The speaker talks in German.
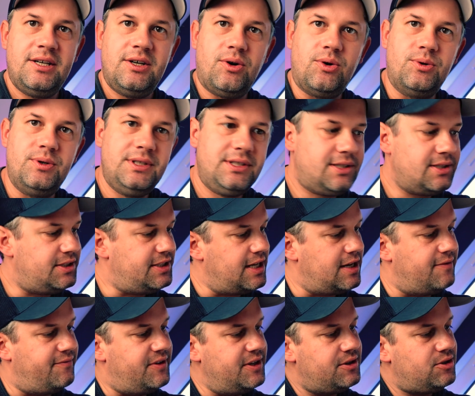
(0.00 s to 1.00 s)
und
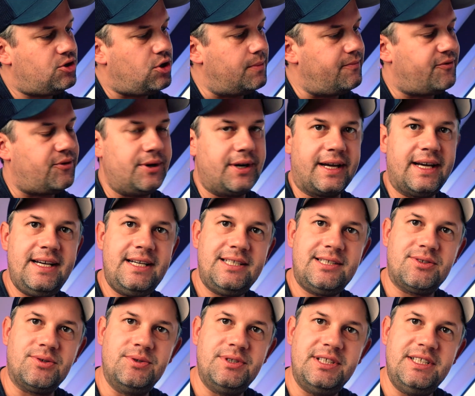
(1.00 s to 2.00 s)
der Wind kommt von
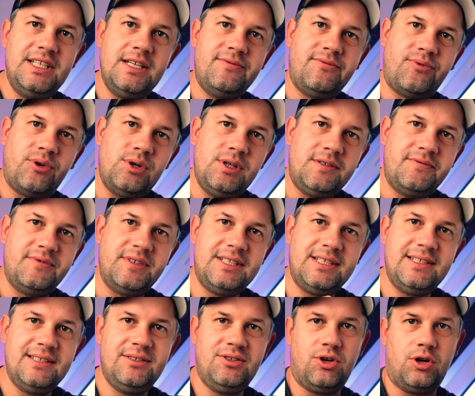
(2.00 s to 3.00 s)
rechts und ihr wollt wissen,